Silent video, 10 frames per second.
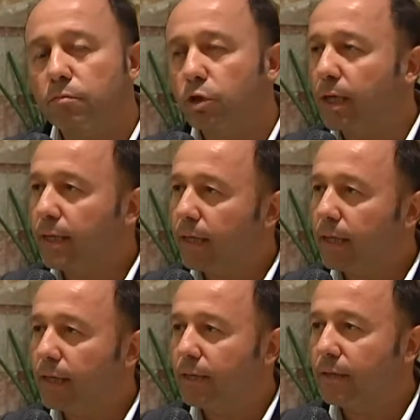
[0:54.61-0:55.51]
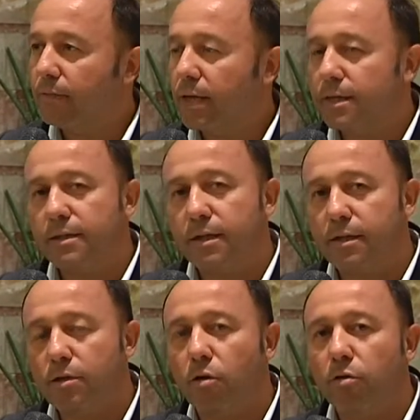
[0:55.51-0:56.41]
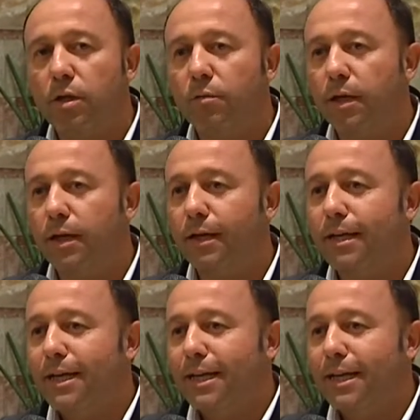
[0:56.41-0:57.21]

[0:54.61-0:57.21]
già dei diversi riscontri perché